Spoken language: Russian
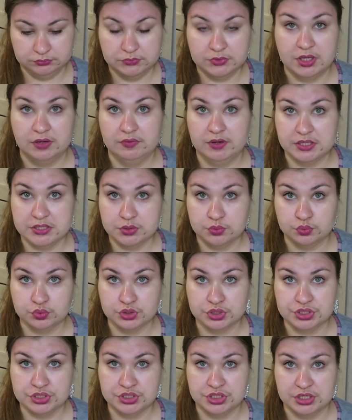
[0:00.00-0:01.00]
Давайте
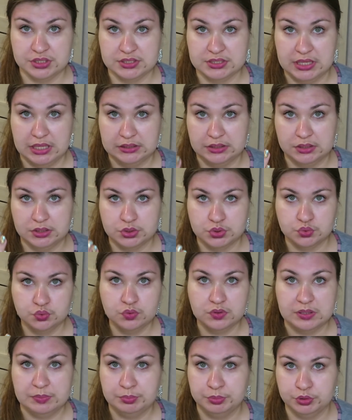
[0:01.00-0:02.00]
уже сейчас я
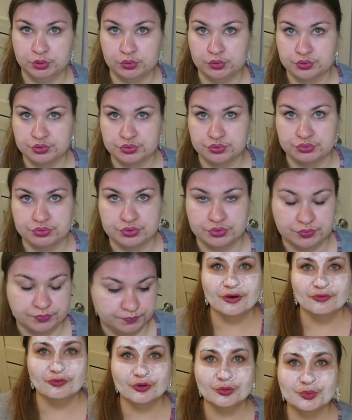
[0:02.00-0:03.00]
нанесу и подключусь.
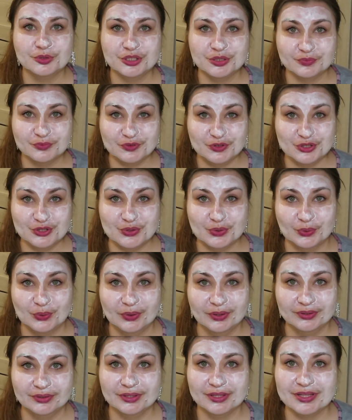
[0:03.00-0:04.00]
В общем,
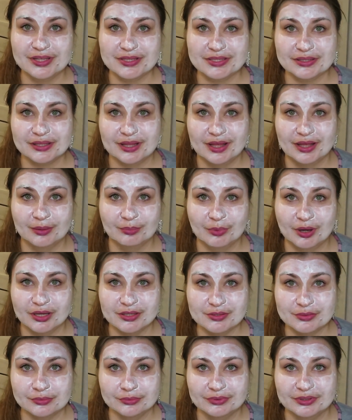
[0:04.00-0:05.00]
все. Нанесла я
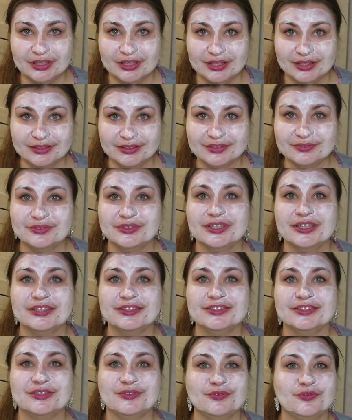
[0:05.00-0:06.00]
маску, и это
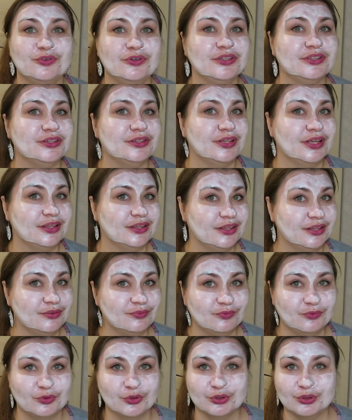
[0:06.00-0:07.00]
выглядит вот
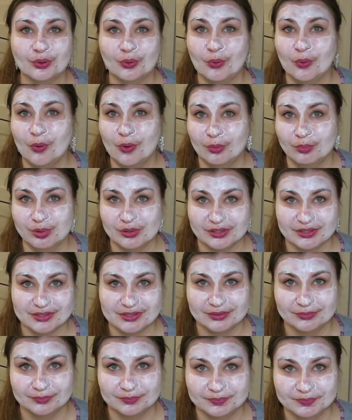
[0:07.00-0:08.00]
таким вот
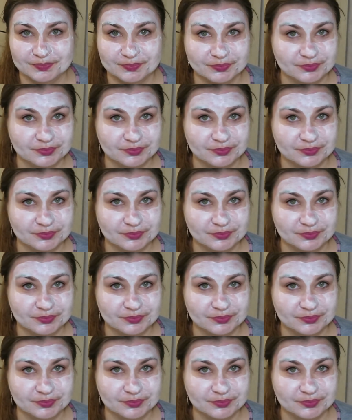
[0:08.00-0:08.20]
образом.